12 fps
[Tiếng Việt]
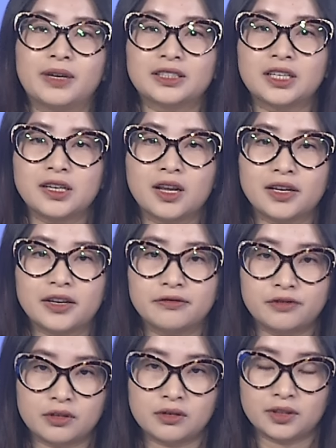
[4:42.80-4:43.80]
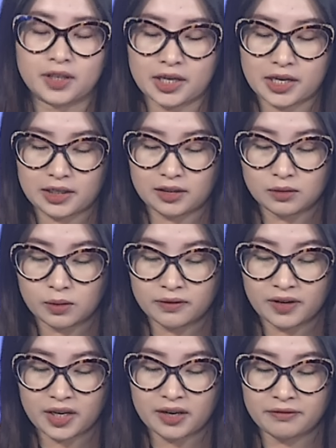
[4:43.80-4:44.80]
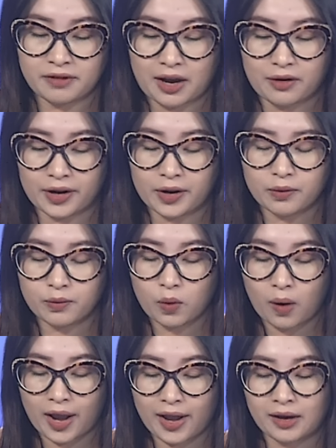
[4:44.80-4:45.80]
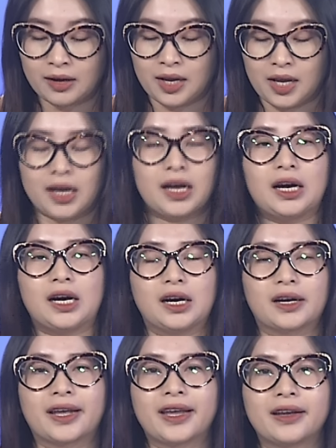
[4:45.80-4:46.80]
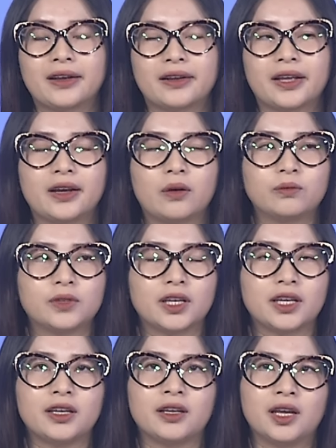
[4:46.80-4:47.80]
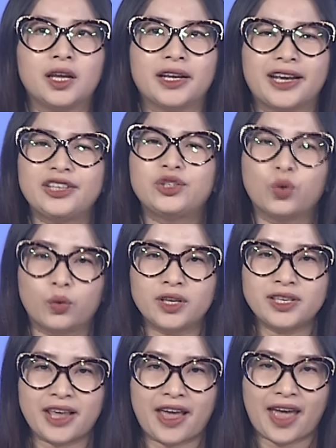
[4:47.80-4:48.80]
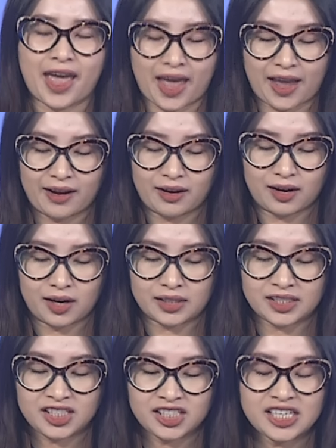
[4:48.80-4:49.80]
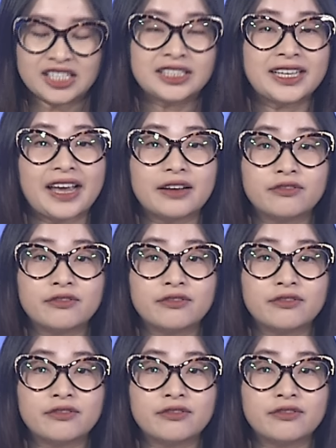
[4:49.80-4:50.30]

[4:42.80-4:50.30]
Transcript: bản tin à, địa phương thì à, thưa quý vị vào ngày hôm qua à, cái cái công ty cái chuỗi nhà hàng uh, Cheesecake